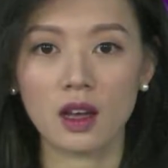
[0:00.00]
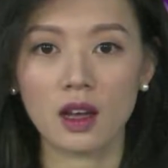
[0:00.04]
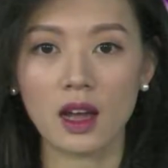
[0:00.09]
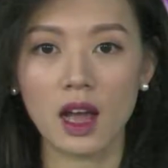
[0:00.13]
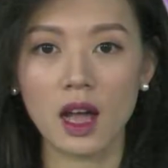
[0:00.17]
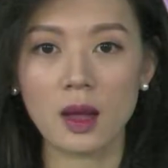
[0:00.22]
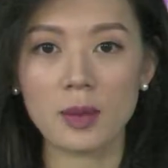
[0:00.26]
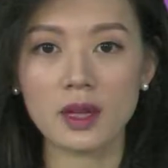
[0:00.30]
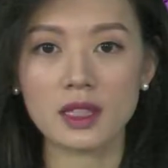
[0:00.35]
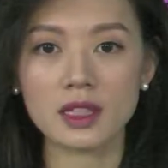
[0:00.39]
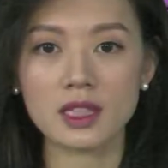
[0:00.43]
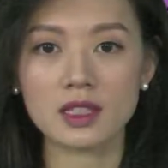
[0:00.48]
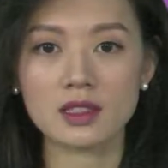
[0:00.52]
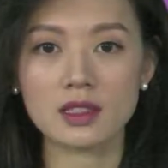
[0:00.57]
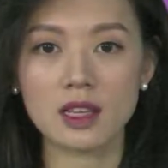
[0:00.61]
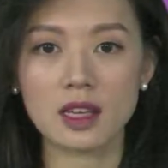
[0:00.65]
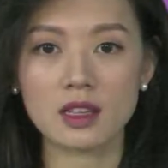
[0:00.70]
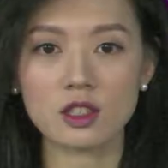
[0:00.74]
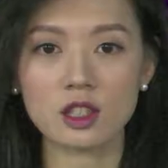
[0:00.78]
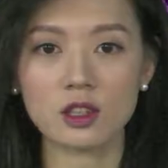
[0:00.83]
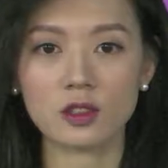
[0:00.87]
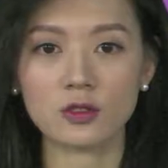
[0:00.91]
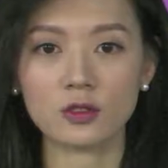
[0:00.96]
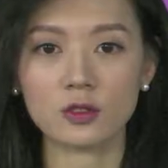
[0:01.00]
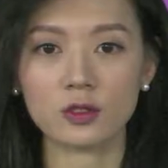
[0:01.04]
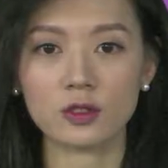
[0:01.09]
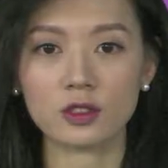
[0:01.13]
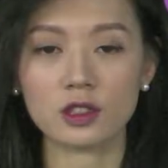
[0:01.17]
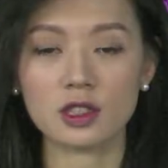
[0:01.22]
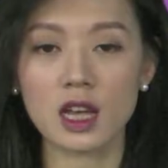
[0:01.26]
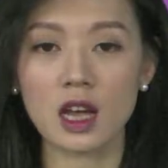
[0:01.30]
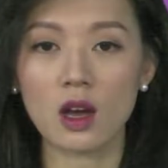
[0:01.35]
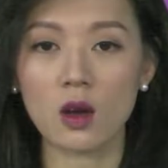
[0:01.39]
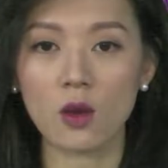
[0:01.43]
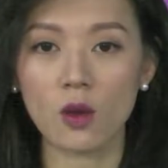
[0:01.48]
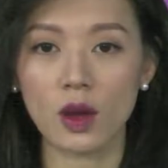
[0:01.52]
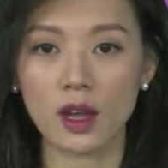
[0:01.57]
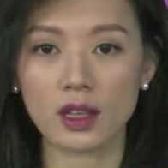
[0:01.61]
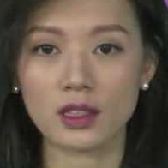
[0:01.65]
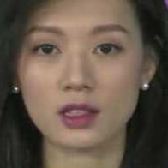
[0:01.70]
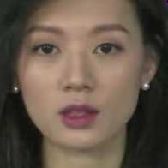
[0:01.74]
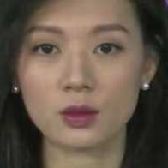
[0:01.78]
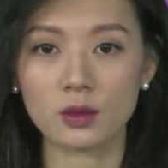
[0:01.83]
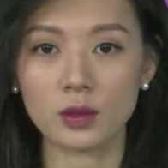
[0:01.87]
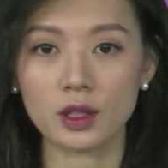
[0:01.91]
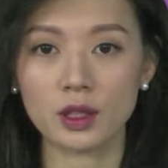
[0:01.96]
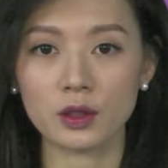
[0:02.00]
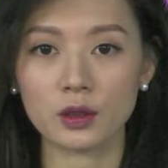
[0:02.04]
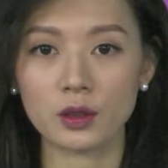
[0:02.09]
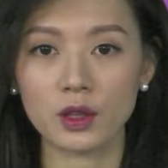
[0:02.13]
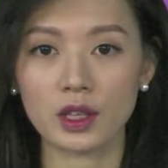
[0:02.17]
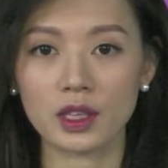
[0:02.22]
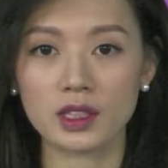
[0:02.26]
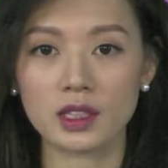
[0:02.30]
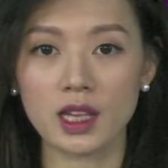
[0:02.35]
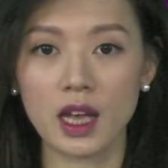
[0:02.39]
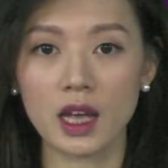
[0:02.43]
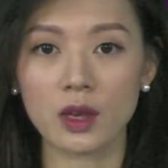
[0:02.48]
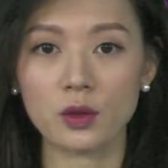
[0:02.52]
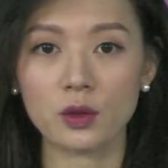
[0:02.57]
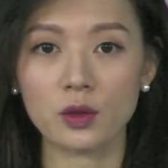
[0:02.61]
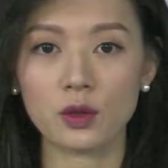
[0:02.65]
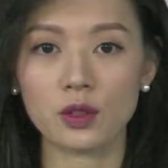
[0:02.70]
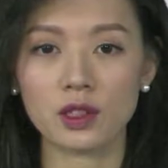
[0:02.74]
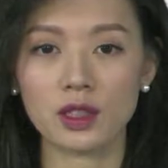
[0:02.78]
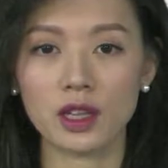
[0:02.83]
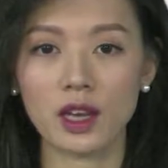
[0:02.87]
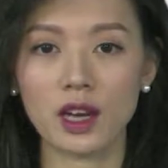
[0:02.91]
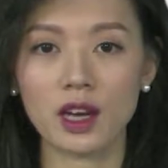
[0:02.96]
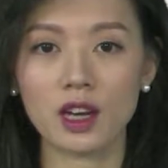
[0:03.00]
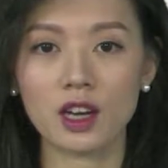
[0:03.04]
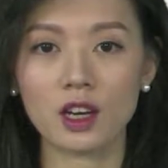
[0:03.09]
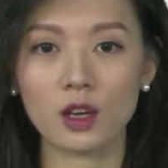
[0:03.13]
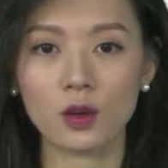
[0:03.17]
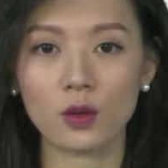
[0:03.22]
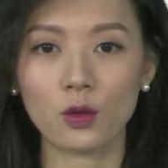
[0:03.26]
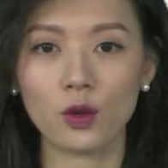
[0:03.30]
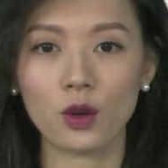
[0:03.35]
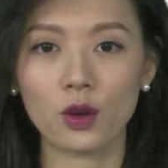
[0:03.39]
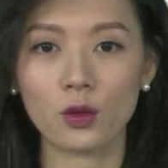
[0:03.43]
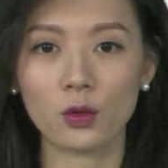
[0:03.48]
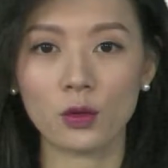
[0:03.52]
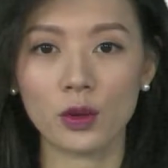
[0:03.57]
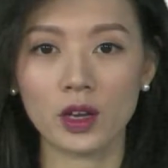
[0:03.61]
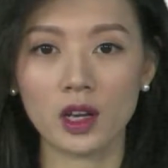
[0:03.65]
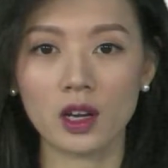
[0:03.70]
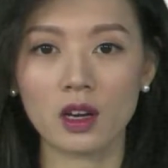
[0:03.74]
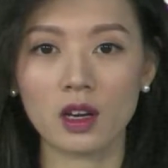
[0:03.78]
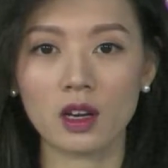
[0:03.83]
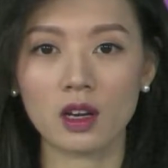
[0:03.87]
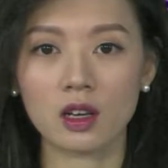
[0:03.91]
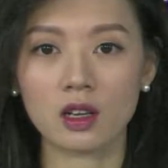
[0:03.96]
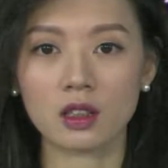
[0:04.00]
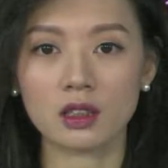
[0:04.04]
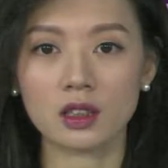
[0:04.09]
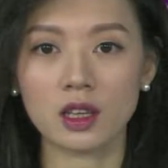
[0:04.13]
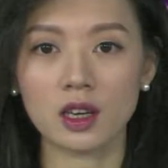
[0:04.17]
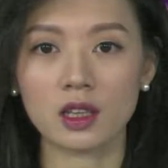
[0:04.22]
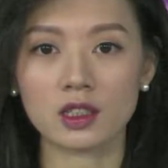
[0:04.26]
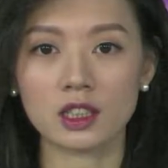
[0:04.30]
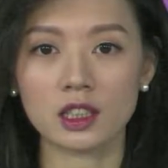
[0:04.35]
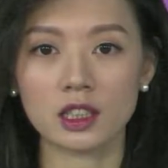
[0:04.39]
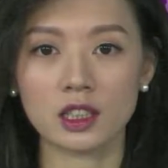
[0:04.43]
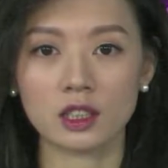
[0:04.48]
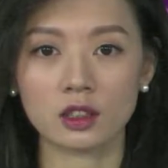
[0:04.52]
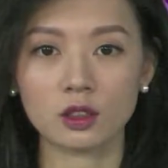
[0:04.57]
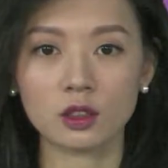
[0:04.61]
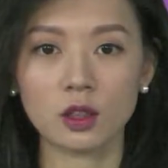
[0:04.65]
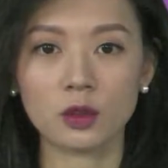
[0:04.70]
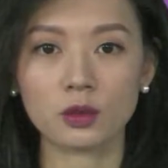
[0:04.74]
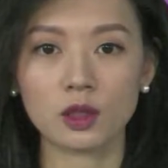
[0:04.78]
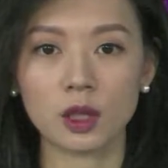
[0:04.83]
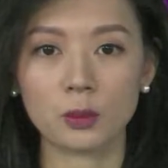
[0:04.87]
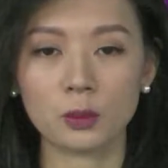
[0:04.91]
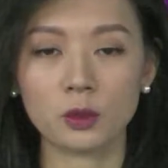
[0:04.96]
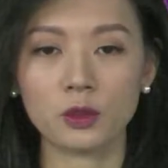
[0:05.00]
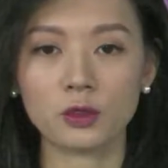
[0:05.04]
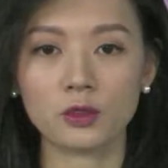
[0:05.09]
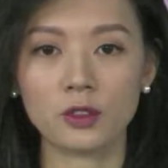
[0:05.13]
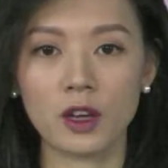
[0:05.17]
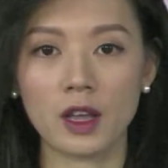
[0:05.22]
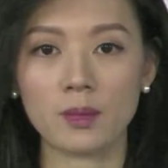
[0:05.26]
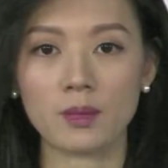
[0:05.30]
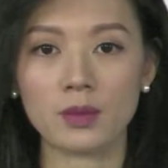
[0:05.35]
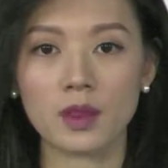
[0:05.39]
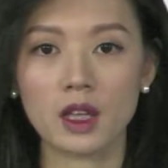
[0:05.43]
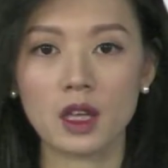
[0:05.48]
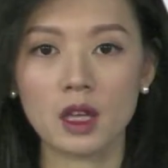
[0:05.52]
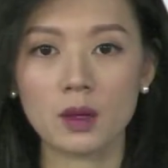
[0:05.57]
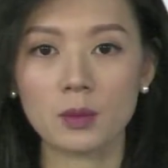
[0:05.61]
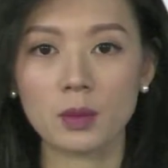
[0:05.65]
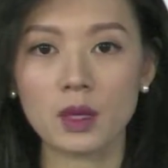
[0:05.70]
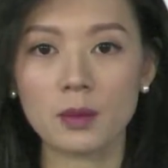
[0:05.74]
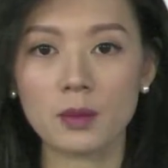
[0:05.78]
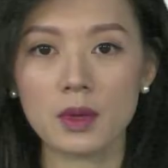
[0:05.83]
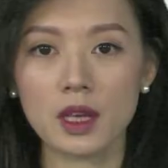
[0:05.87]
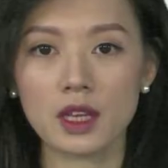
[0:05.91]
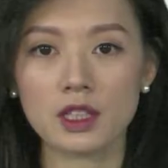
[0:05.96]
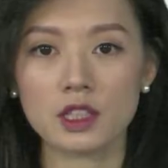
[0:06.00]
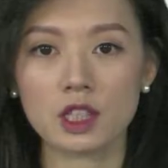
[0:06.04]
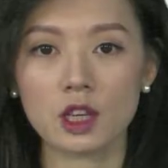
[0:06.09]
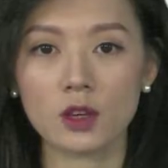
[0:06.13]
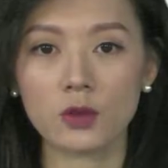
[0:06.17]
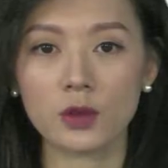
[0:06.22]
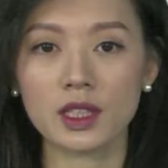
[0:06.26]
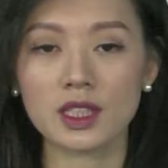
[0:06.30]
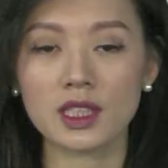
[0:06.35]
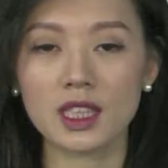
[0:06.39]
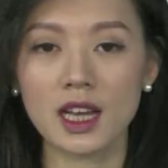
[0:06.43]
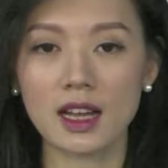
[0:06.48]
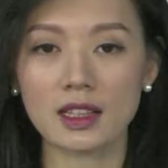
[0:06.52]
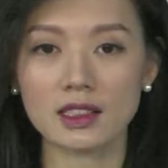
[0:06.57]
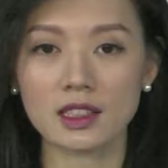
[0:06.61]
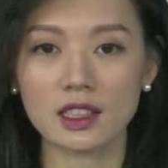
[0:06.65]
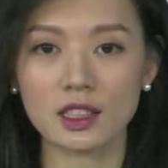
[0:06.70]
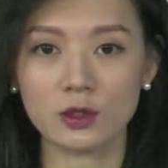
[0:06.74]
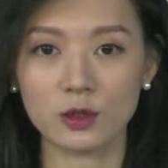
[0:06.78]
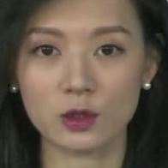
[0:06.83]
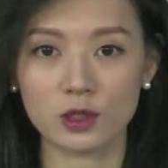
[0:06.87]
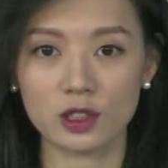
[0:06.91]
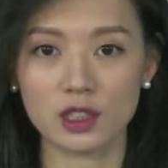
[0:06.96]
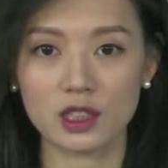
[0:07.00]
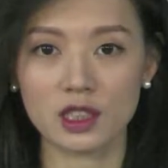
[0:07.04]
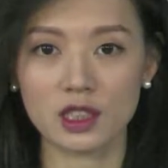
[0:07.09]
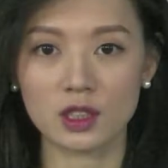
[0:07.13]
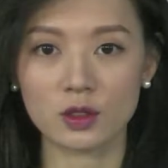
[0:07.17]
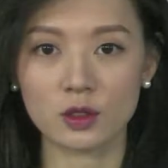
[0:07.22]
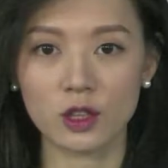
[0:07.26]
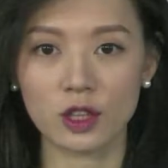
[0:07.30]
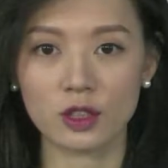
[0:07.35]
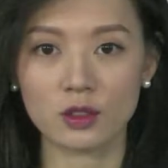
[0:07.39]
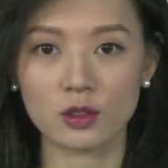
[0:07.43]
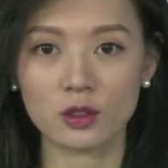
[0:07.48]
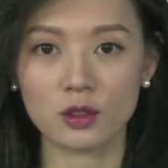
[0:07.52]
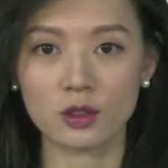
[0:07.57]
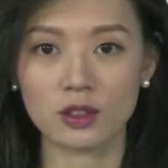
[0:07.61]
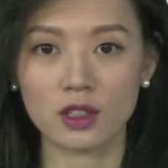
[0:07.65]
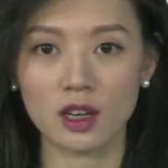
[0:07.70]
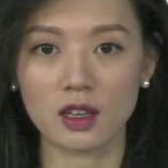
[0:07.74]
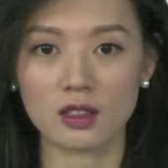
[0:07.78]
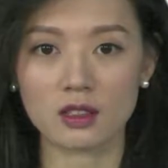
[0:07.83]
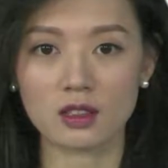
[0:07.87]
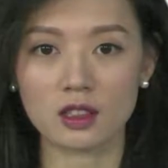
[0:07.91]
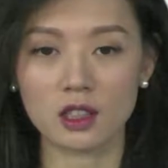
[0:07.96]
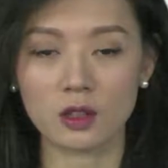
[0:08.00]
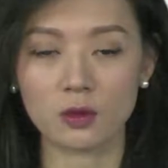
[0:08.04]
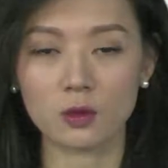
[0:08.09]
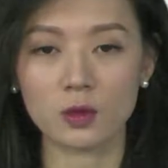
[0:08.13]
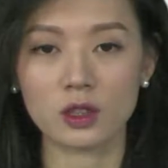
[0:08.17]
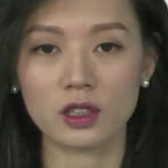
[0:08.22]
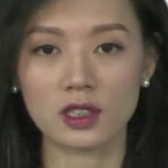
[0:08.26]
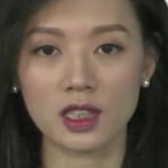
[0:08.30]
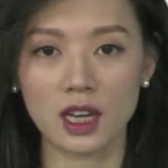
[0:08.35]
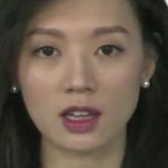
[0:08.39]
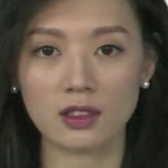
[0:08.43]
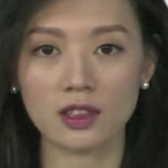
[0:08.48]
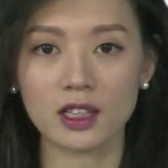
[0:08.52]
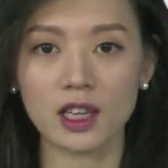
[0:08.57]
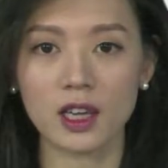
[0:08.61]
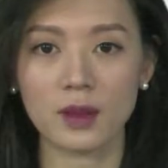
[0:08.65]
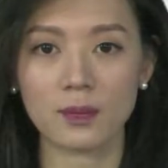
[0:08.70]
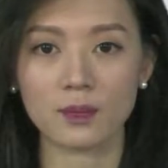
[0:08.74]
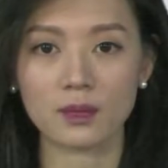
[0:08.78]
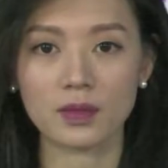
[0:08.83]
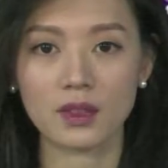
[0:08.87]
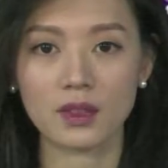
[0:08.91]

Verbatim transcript: 安倍晋三政府暂缓自卫队参与联合国维和的行动的部分，避免成为夏季举行选举的争论焦点。